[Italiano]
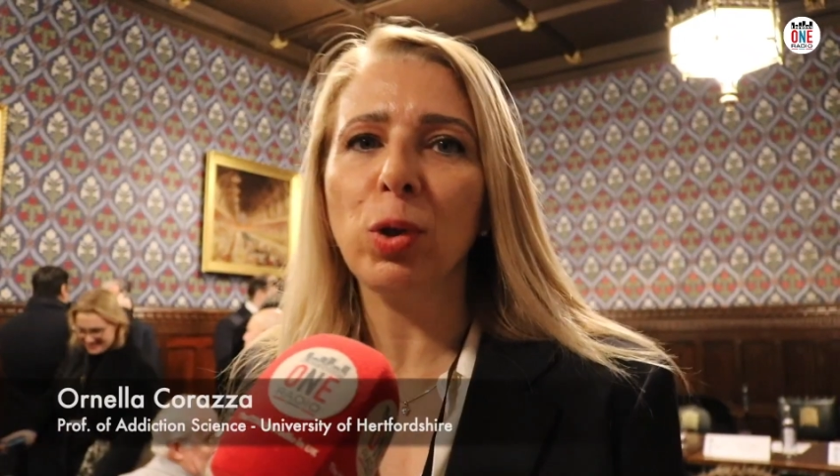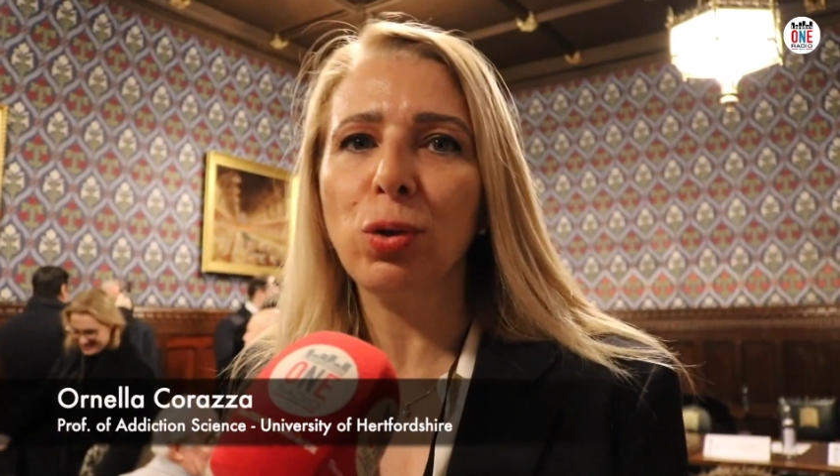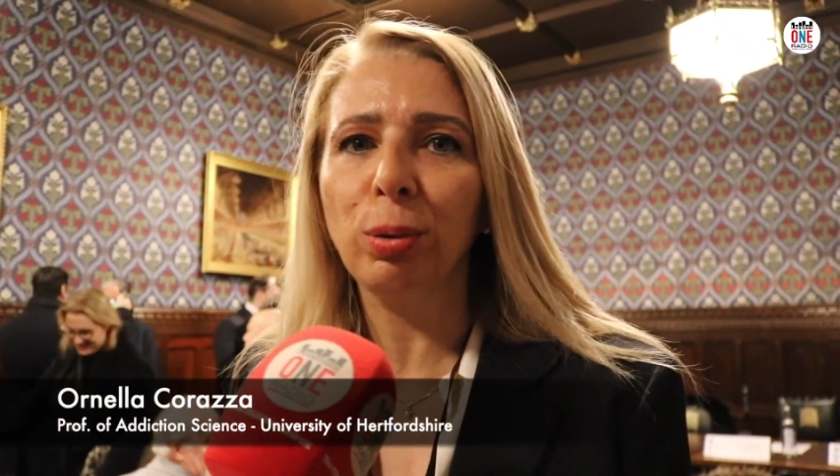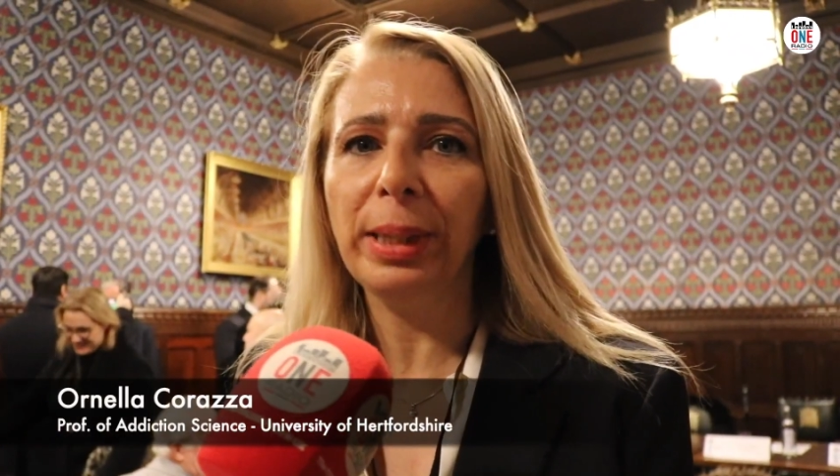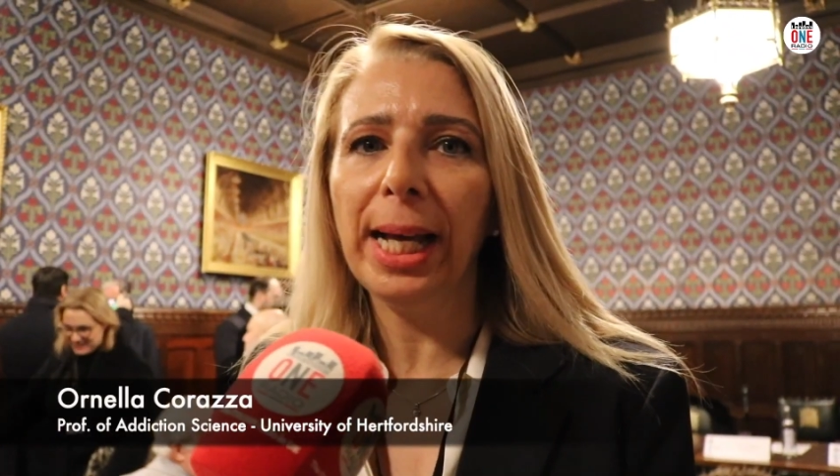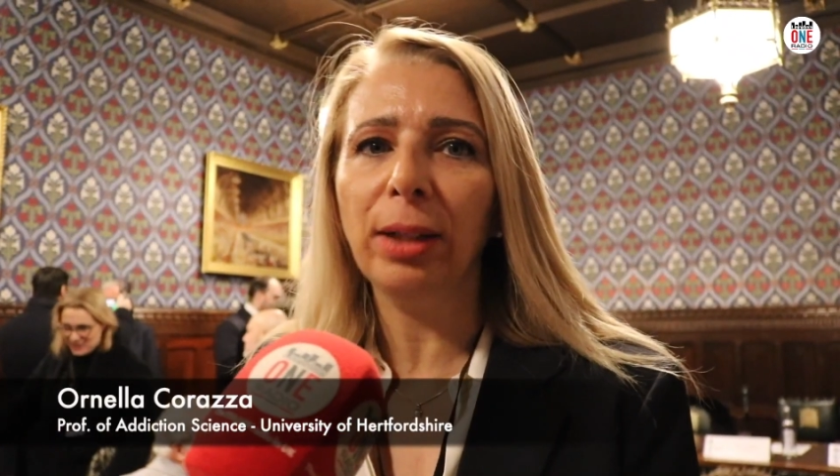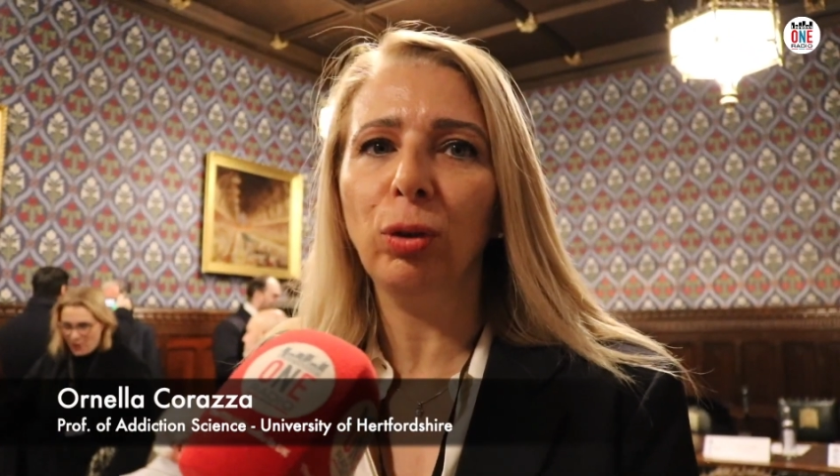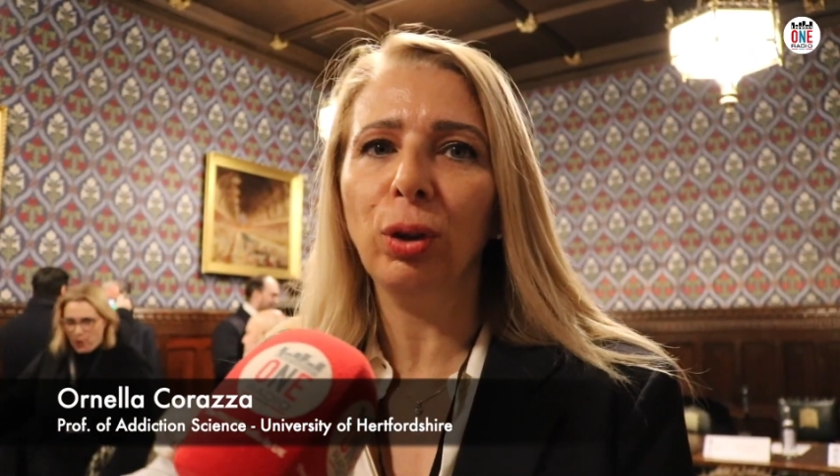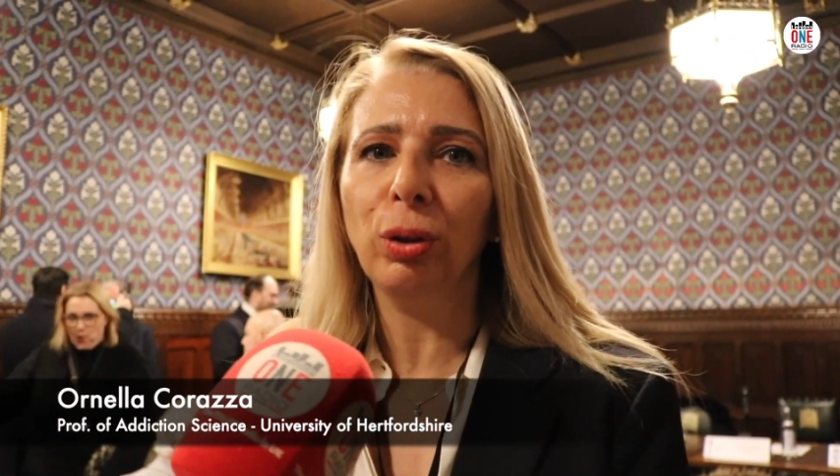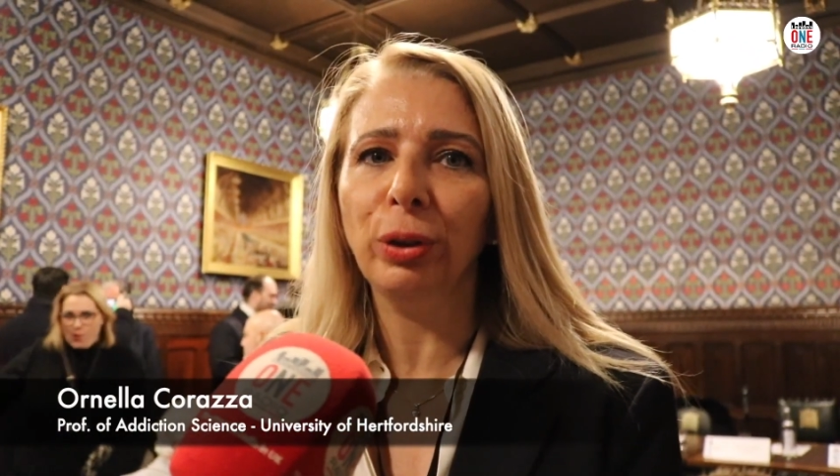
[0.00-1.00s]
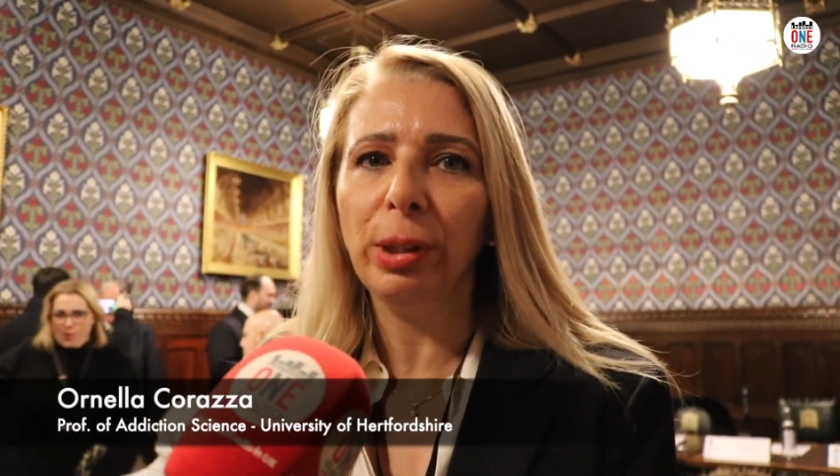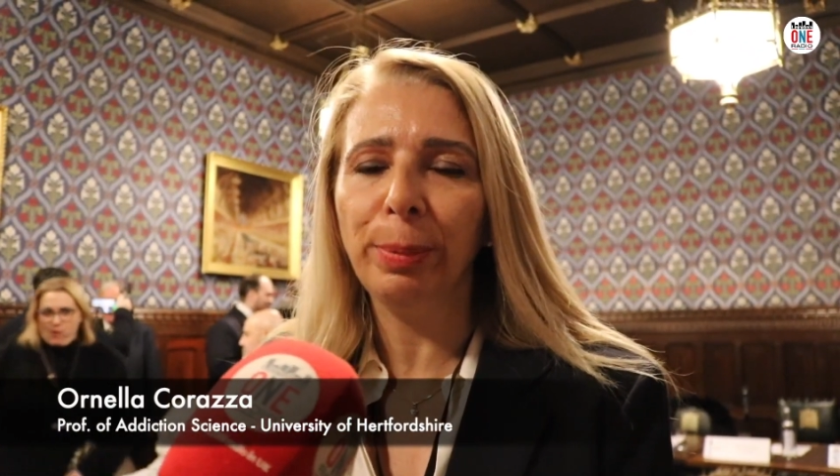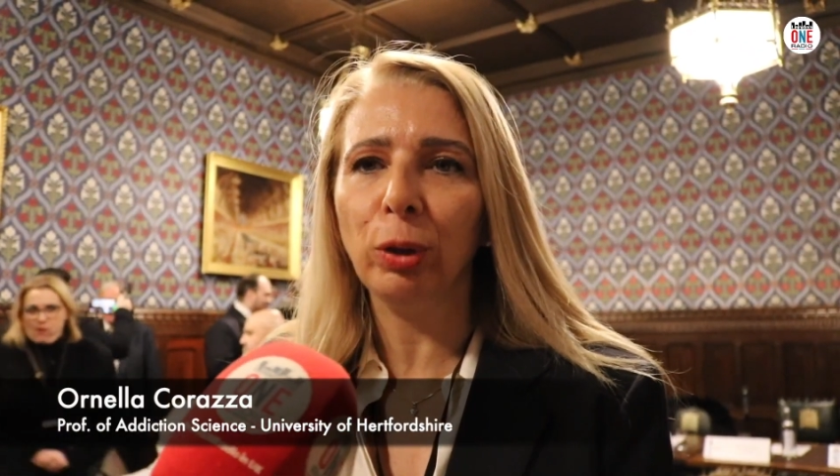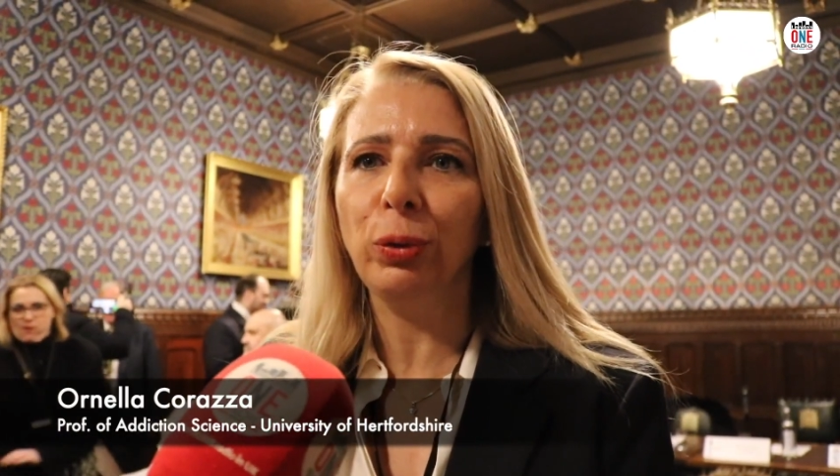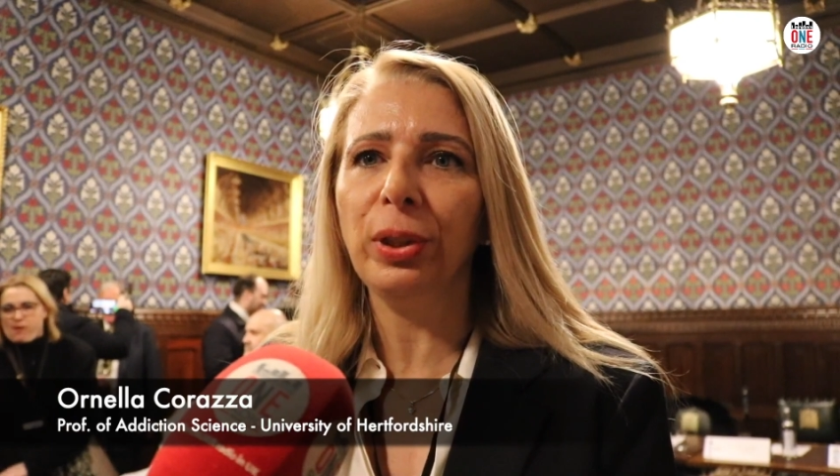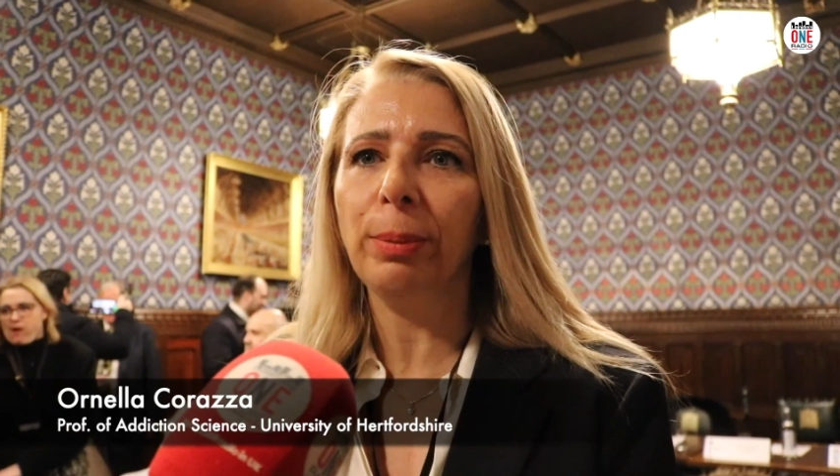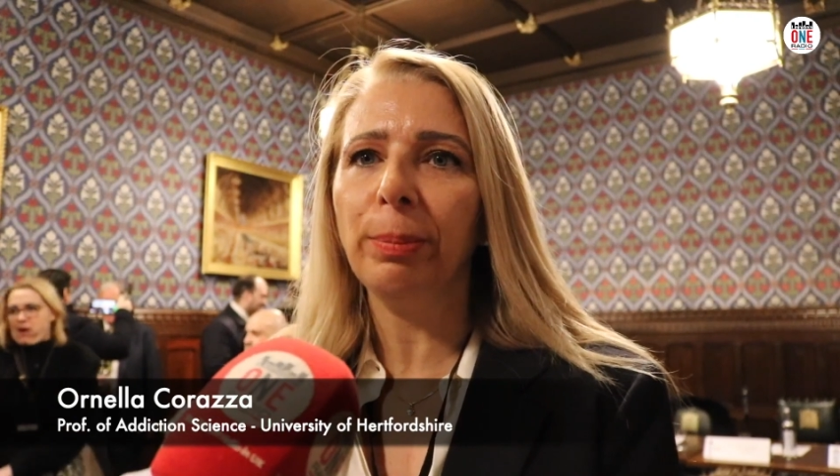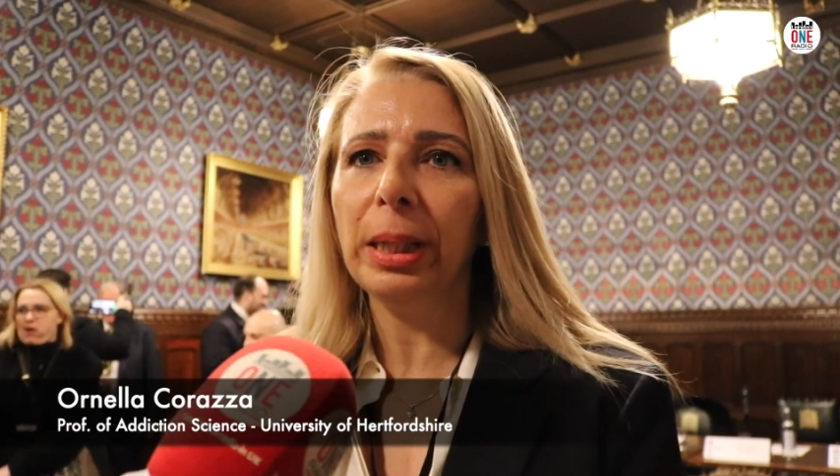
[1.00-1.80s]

studiato con il mio team